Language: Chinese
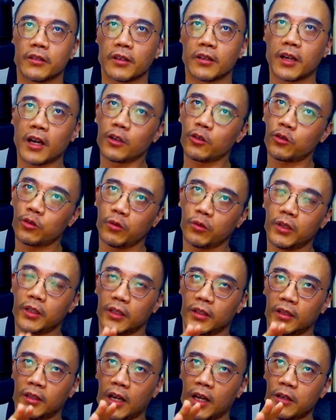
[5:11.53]
刚说的，
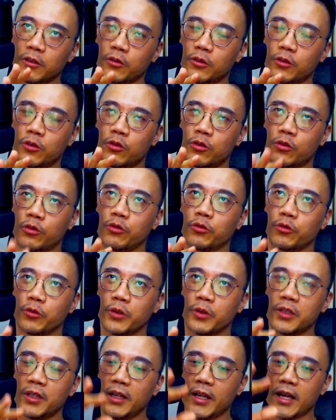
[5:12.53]
他就处
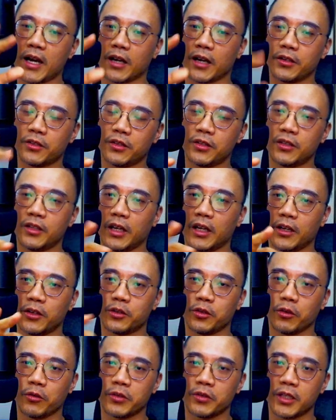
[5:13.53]
于这两个时代的
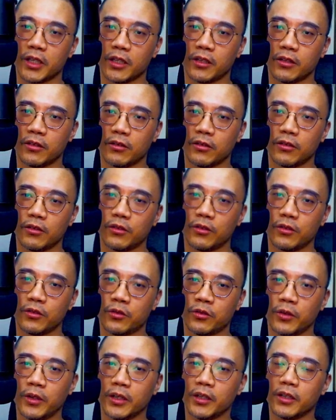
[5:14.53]
中间，
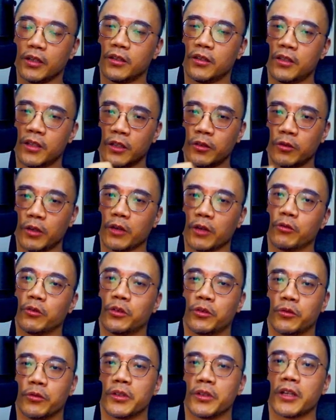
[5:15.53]
所以这一段我
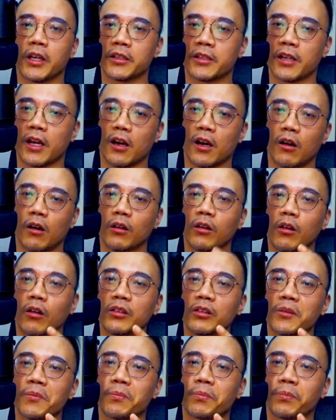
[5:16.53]
读一下下。
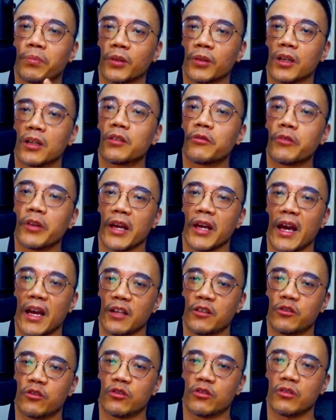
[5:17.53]
Along the blurry
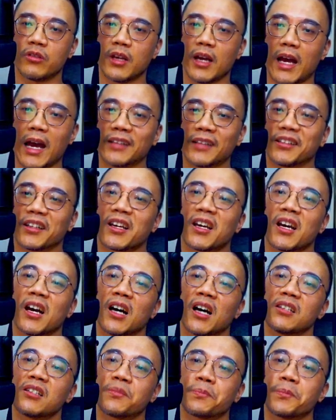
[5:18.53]
edge at the
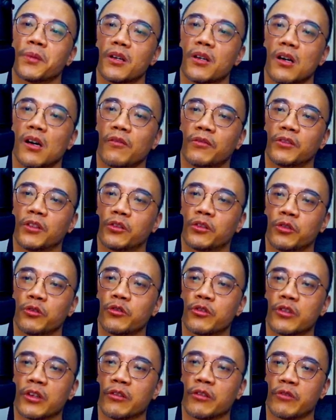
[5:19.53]
cusp of the two
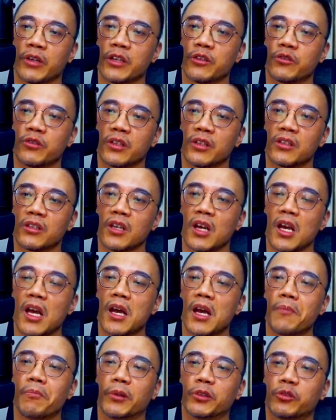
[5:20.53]
generations
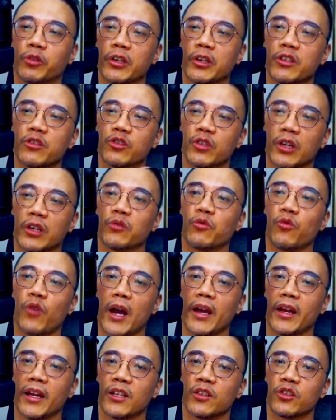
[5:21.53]
between Gen
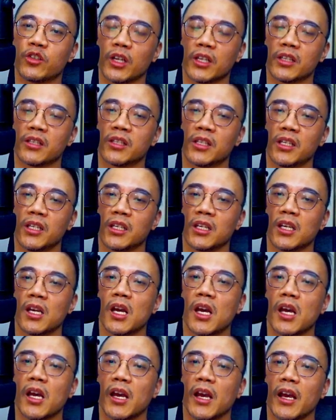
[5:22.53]
Y and Gen Z
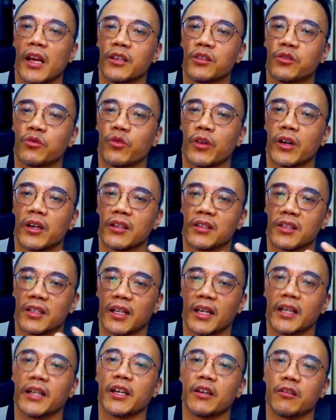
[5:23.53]
is where
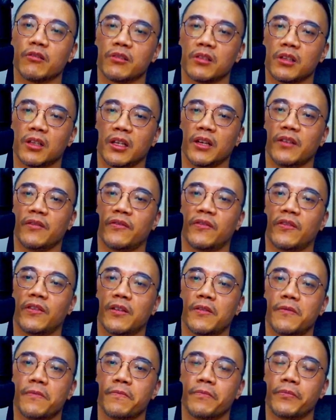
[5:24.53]
Zelennials
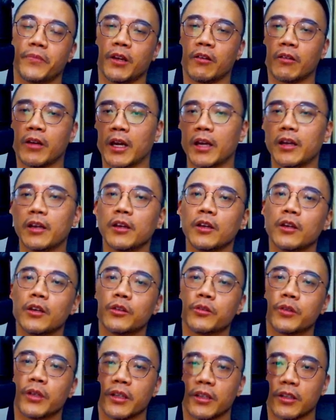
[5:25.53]
live. OK，
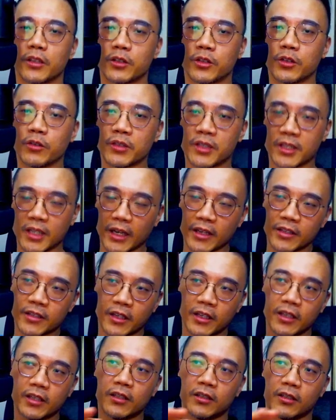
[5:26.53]
所以就在
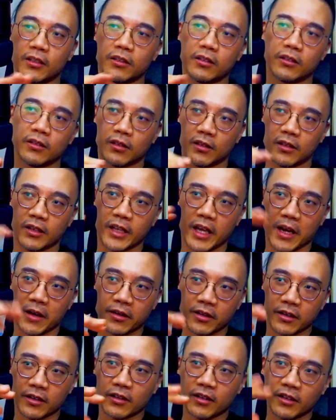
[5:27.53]
这个
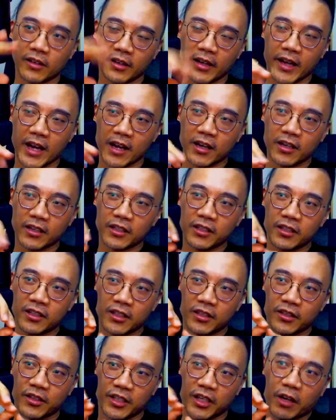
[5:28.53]
两两个的这
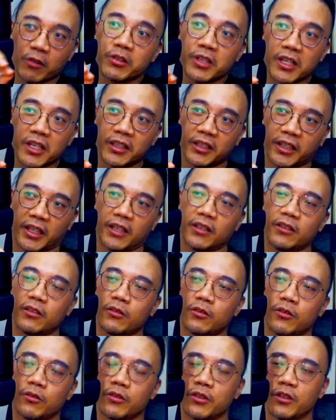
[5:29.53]
个交界点，
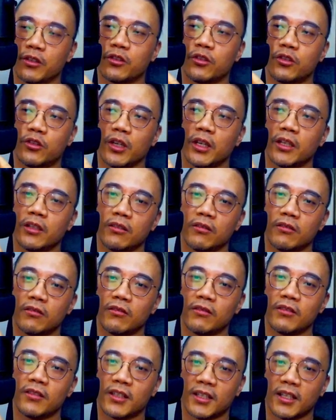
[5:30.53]
就是 Gen
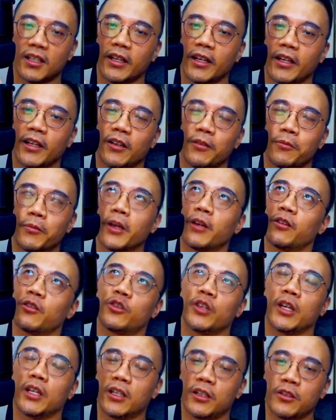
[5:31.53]
Zelenn 没有
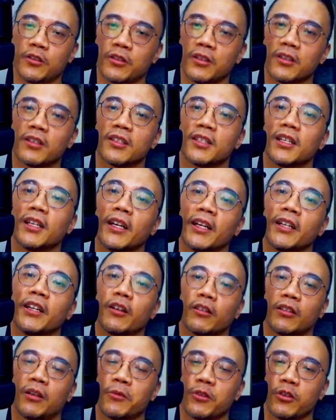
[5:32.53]
Gen 了，就是 z e l e n n i a
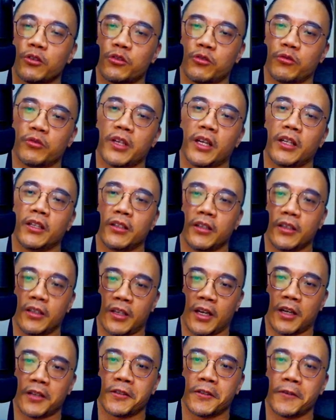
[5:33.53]
l 他们就住在那里这
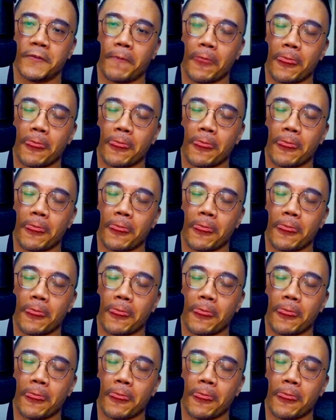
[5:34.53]
样子。